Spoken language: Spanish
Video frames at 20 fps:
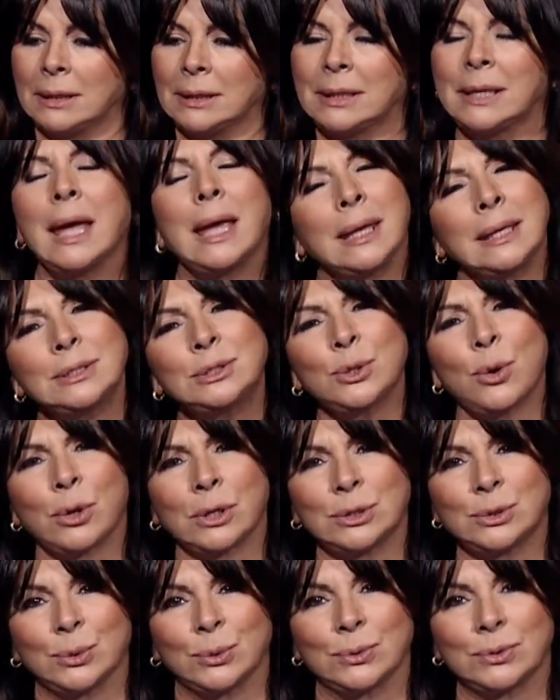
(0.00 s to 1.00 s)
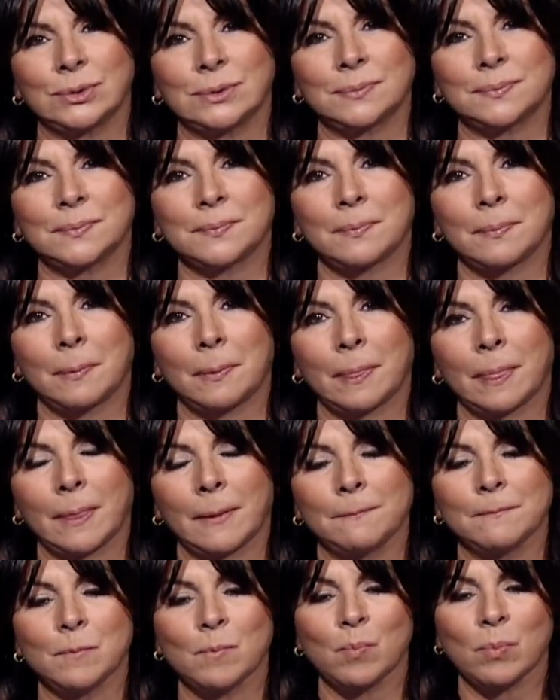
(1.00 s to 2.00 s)
¿Qué hizo Jesús?
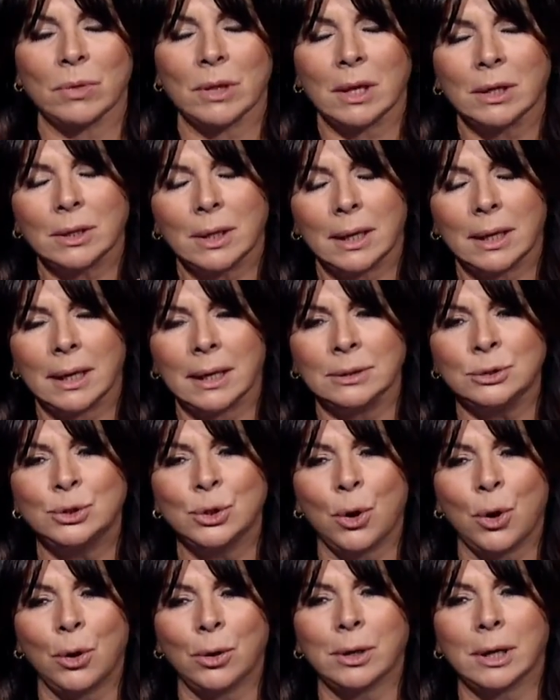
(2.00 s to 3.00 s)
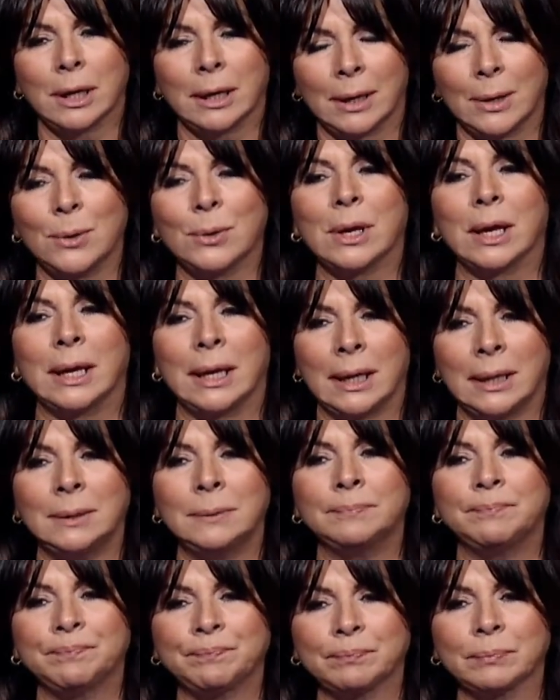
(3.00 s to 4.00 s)
Yo creo que
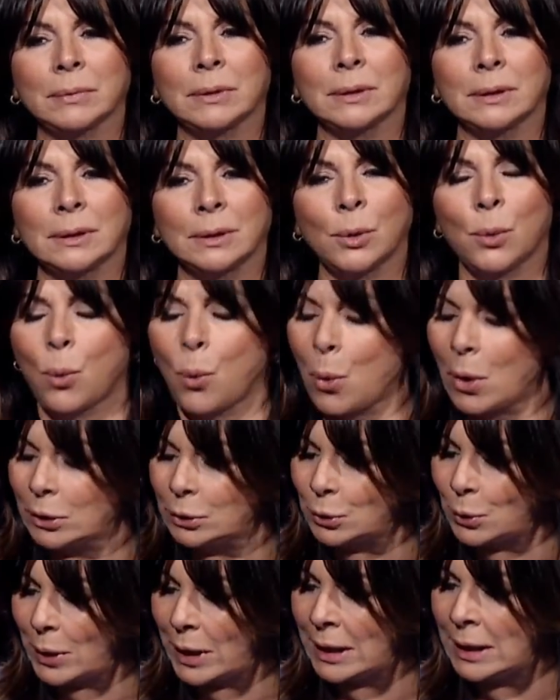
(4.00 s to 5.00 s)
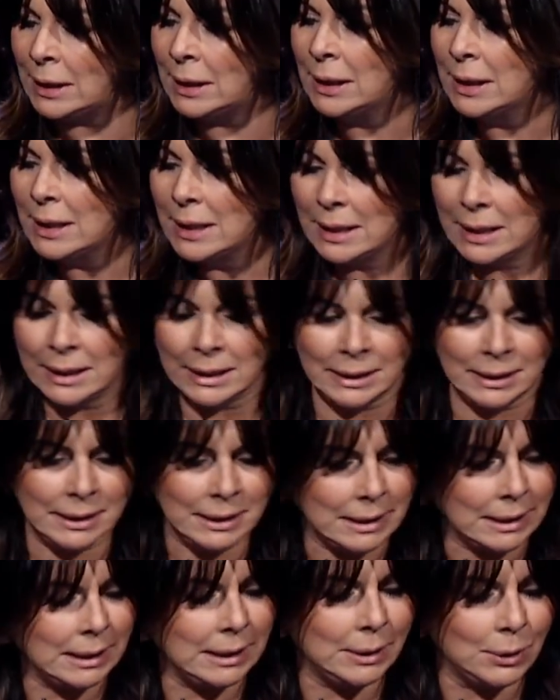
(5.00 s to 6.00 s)
él, cuando él
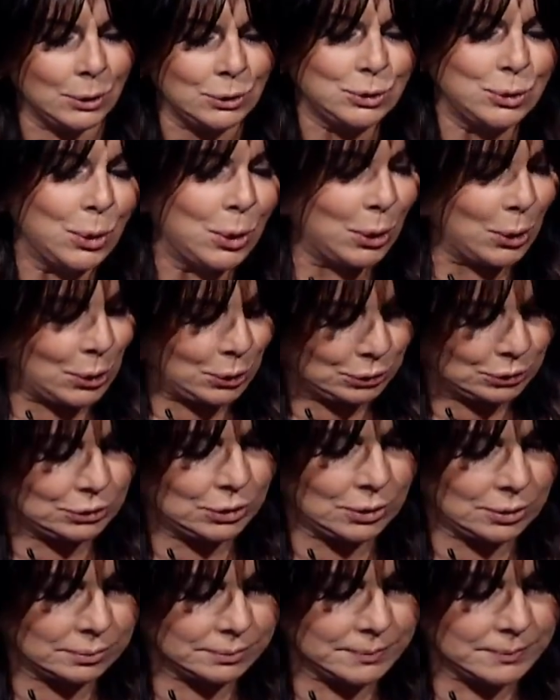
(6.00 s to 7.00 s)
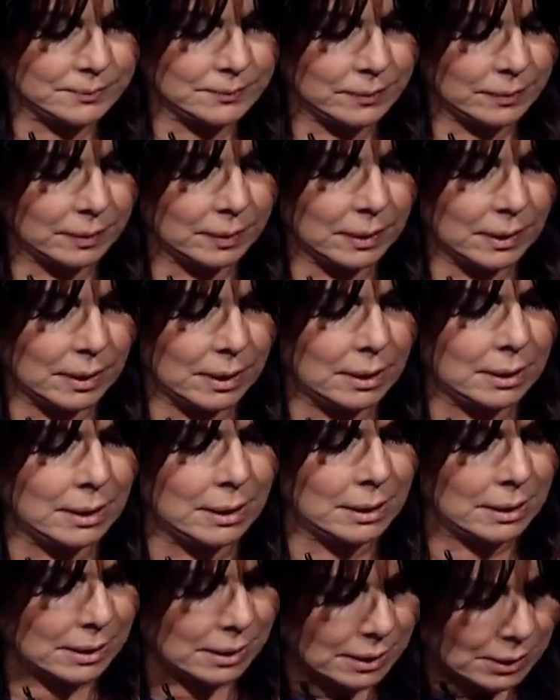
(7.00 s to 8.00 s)
inclinó su rostro,
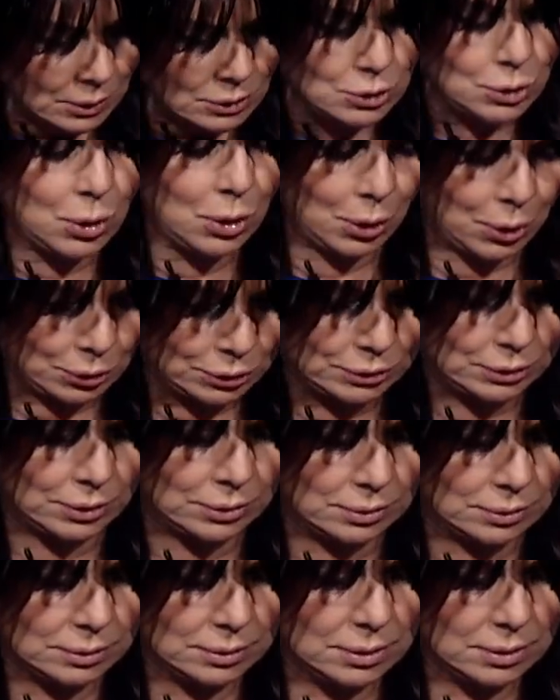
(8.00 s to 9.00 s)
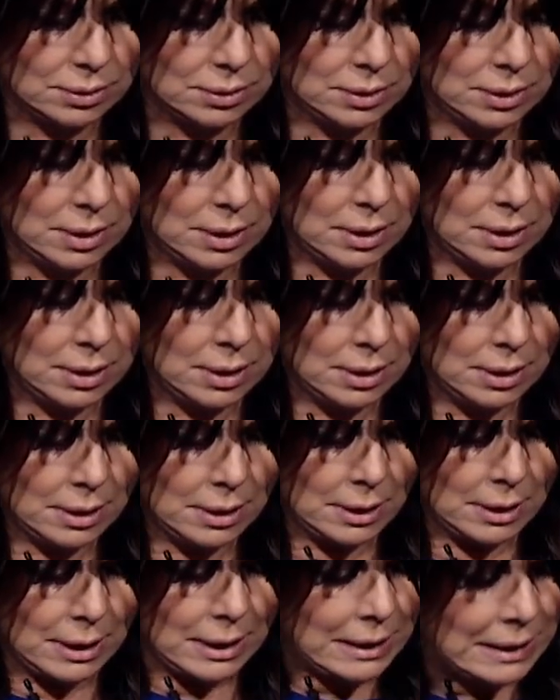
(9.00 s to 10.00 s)
inclinó su rostro,
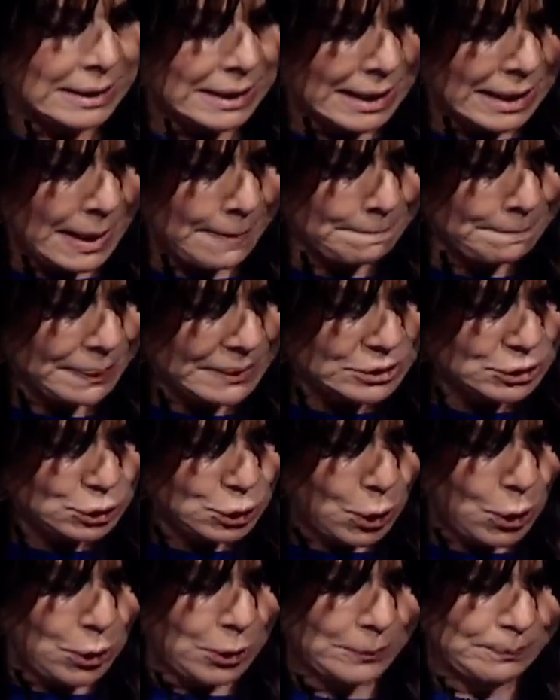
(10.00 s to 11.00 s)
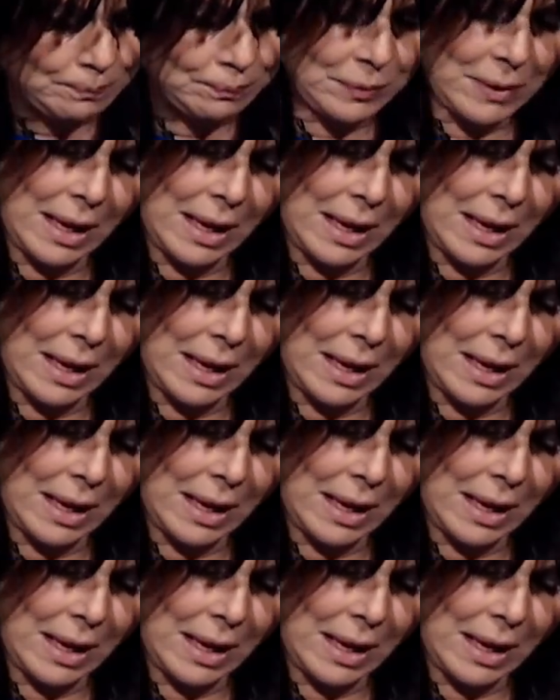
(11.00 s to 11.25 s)
y él empezó